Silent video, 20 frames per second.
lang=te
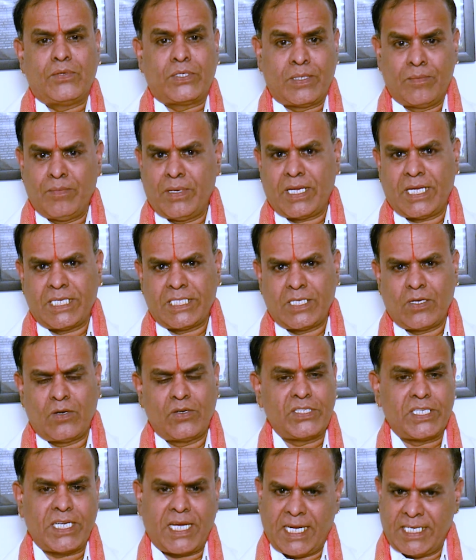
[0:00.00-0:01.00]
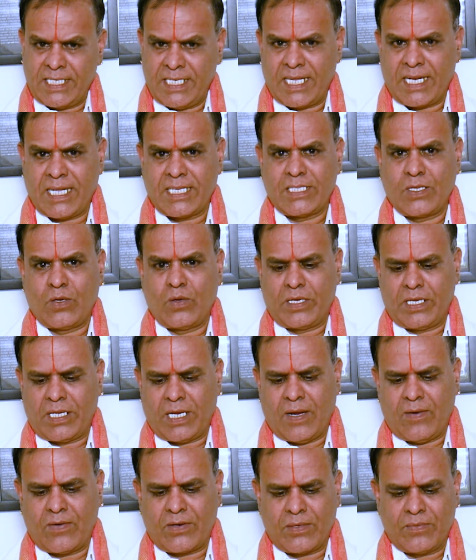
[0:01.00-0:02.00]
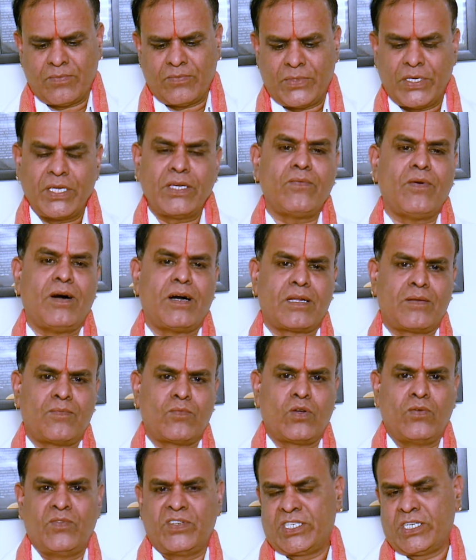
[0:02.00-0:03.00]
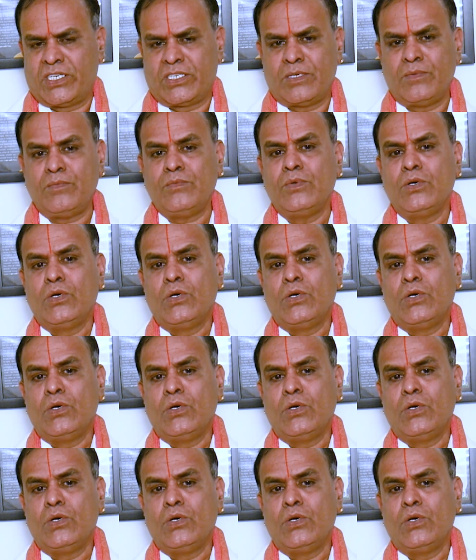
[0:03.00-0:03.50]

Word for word: సింహరాశిలో నుంచి కన్యారాశిలోకి రావటం ఈ వారంలో విశేషం